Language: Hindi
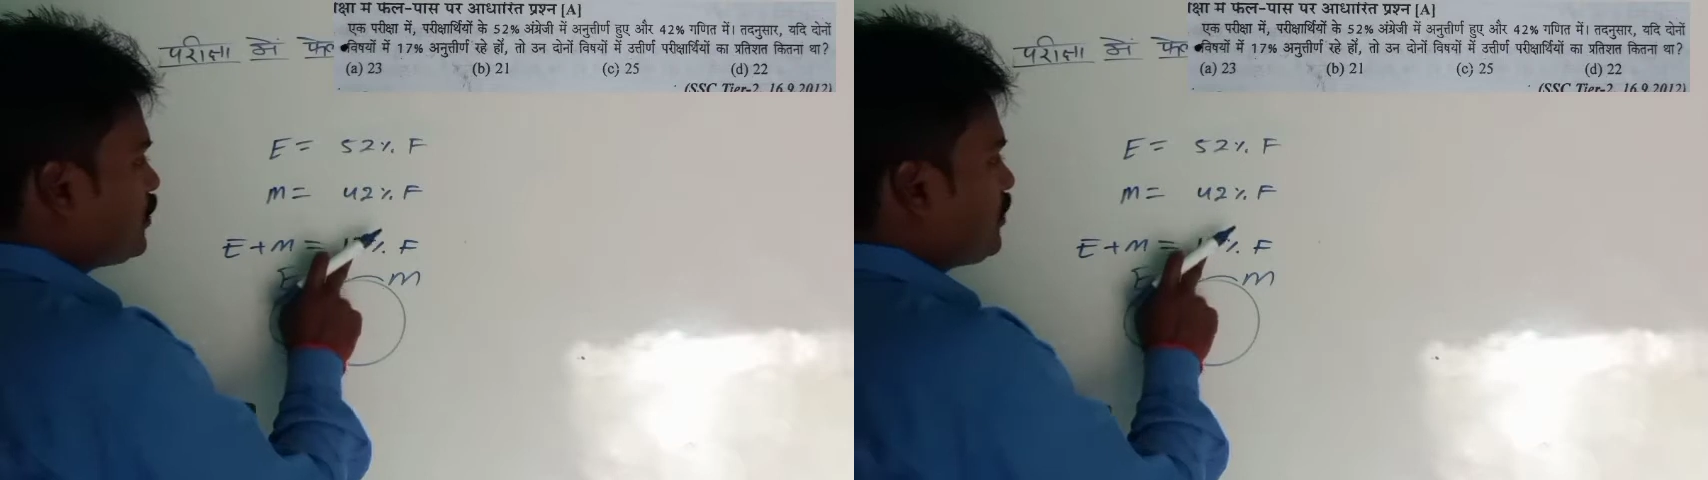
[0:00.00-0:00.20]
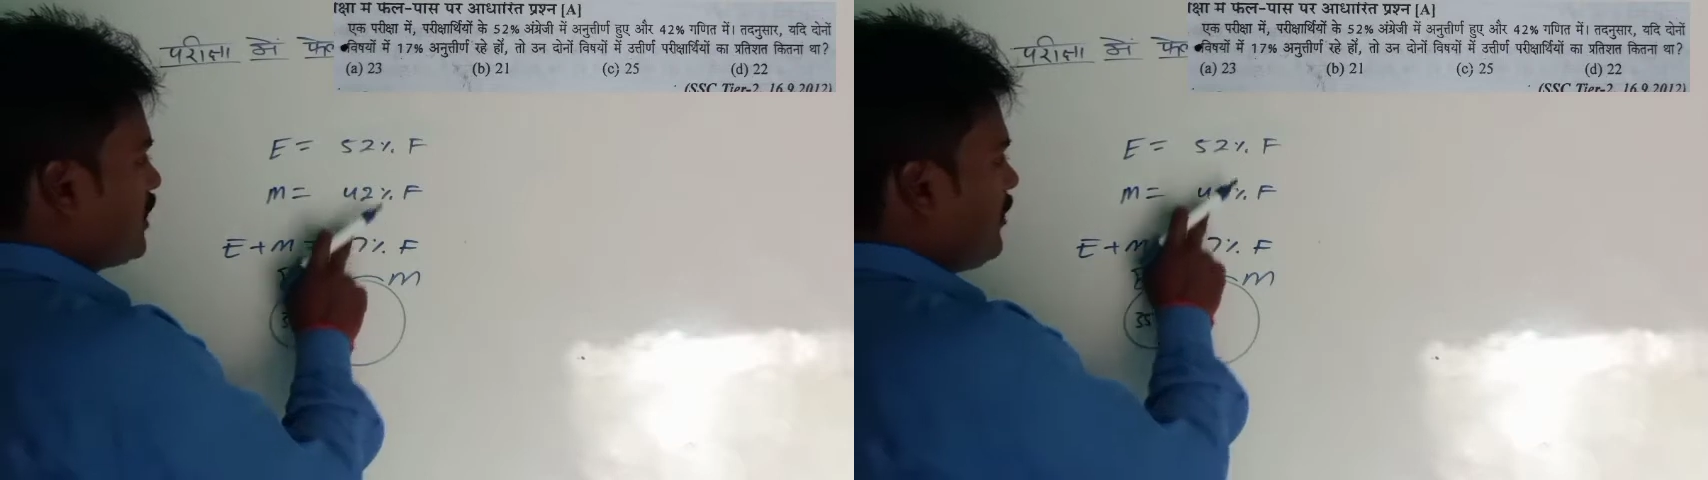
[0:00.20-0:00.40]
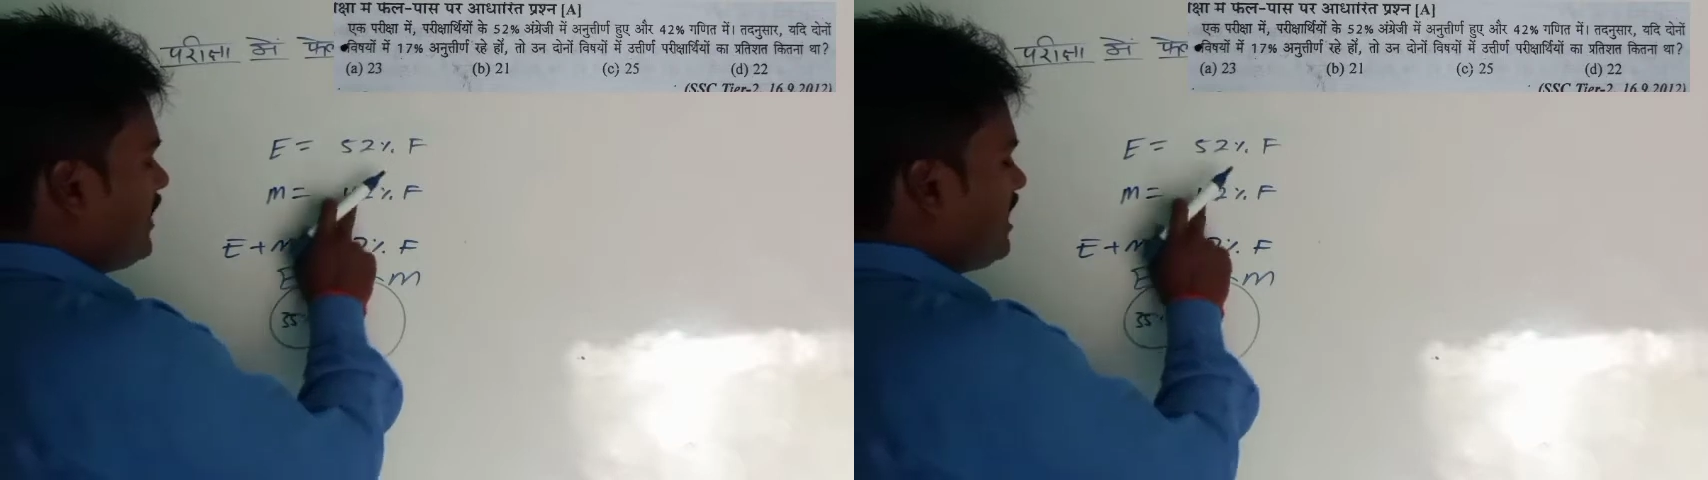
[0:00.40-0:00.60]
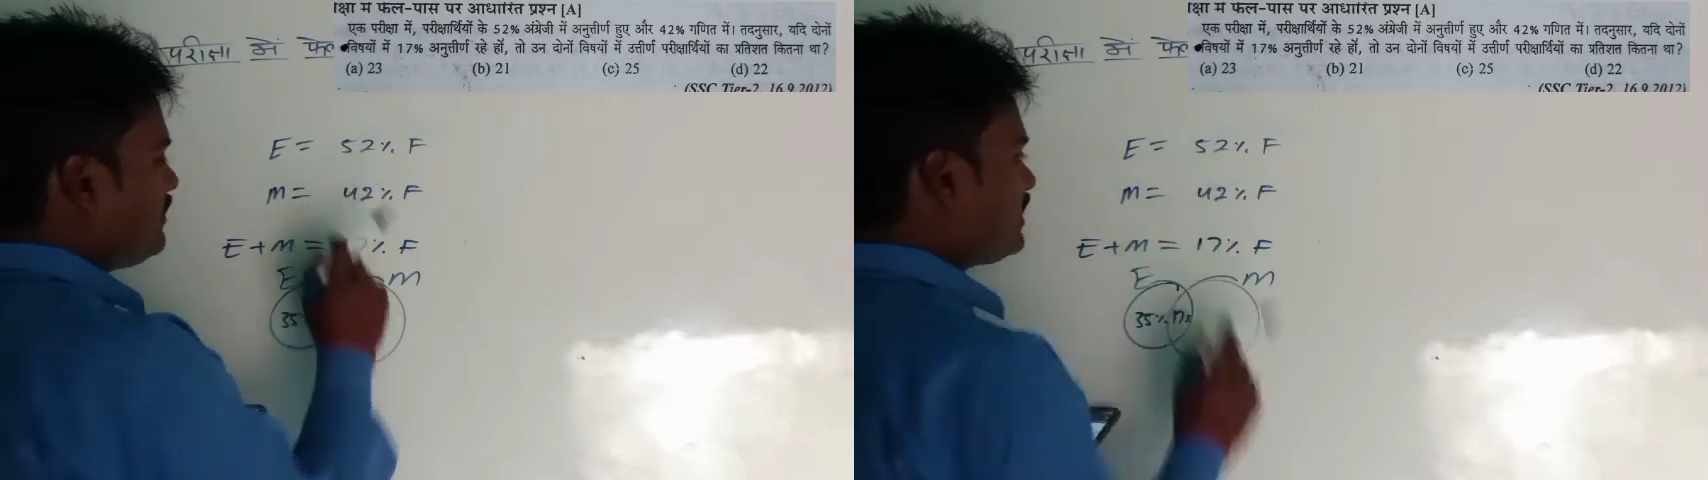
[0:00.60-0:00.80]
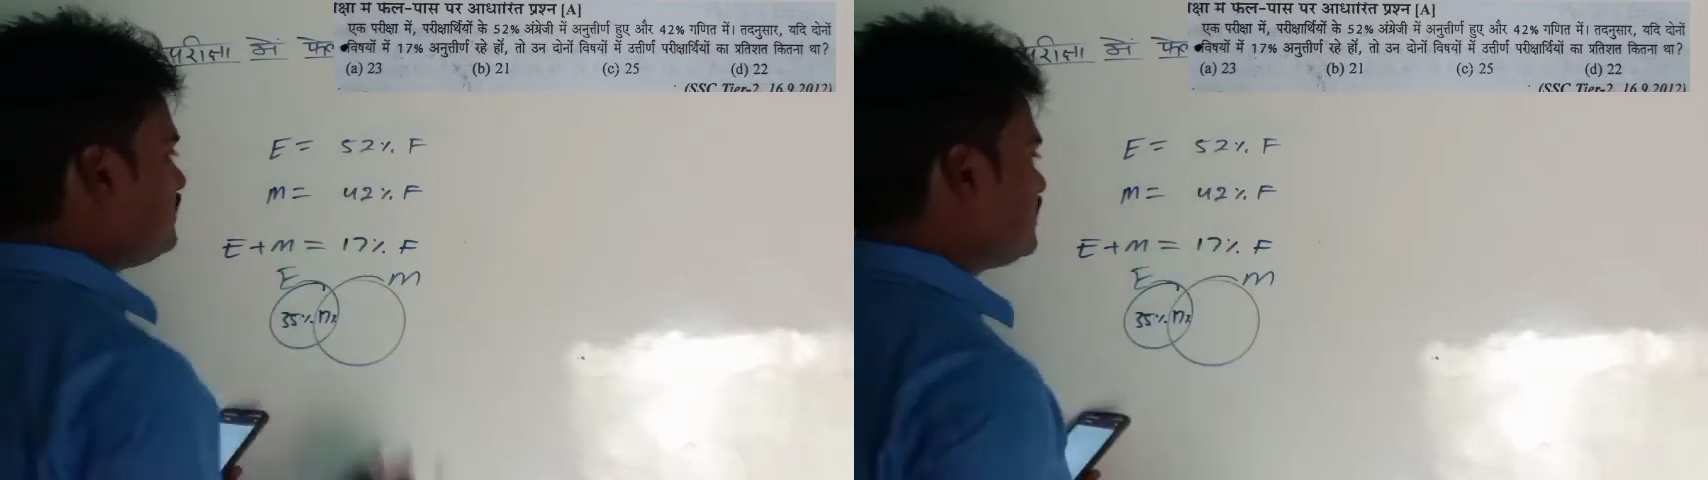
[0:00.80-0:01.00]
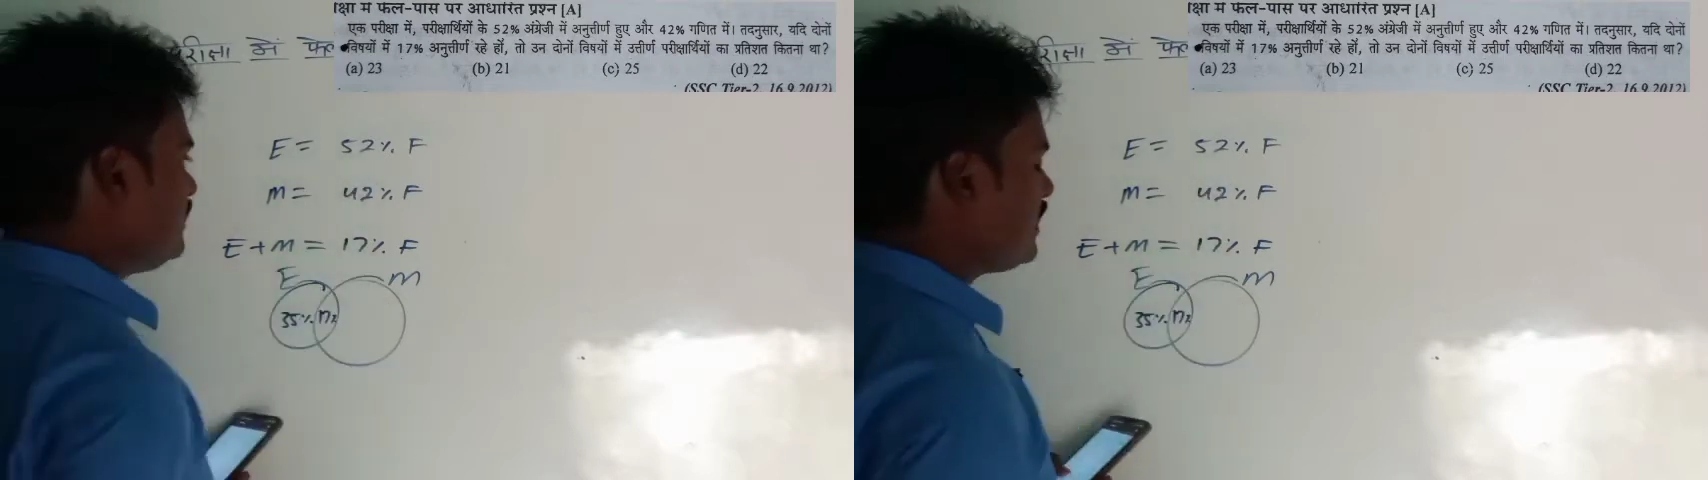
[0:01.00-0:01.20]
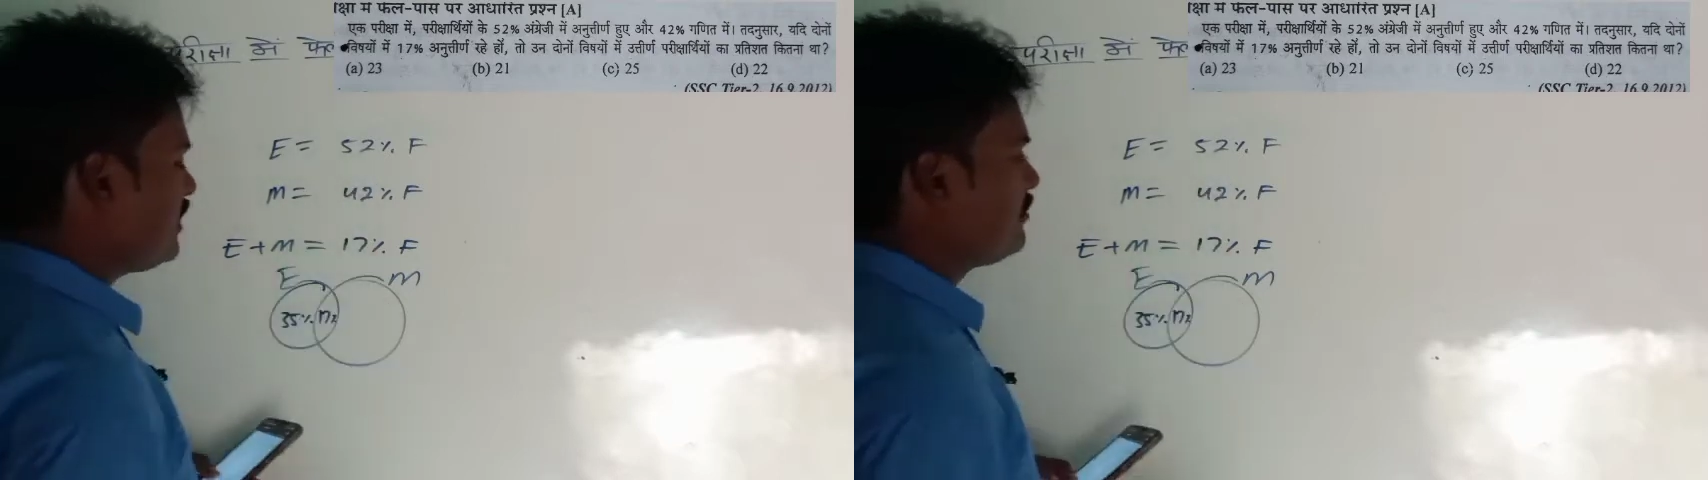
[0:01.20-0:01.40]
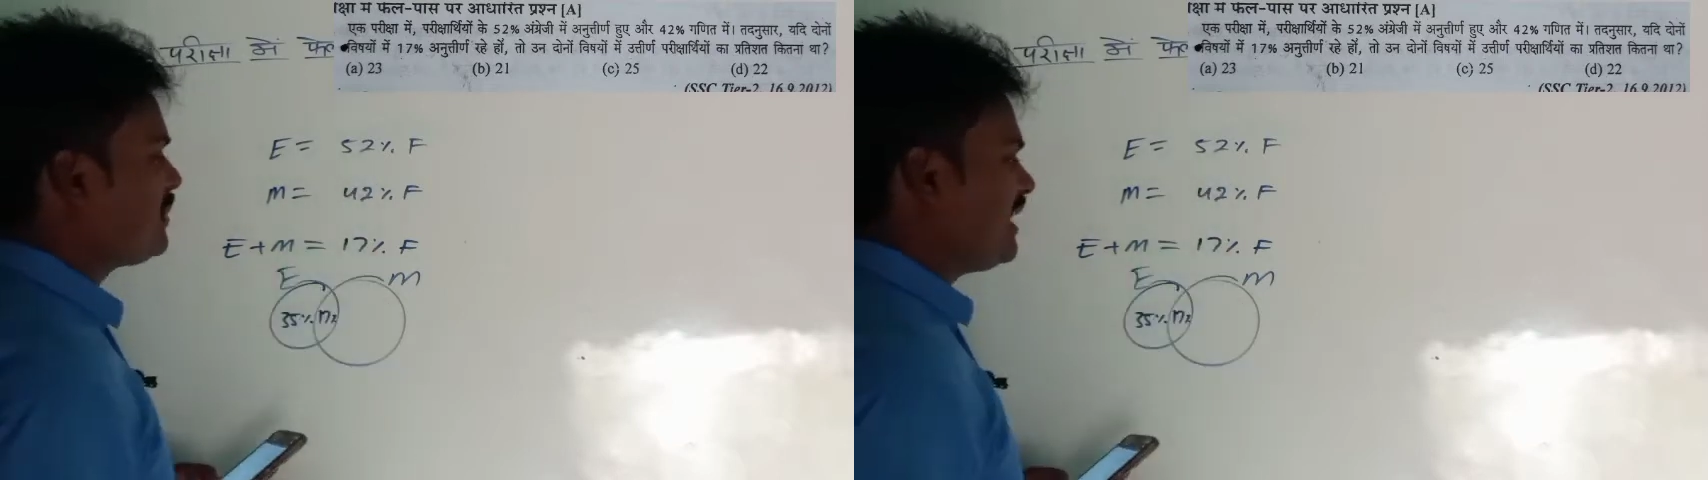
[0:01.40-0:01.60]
तो घटाओ बयालीस में कितना बचा हमारा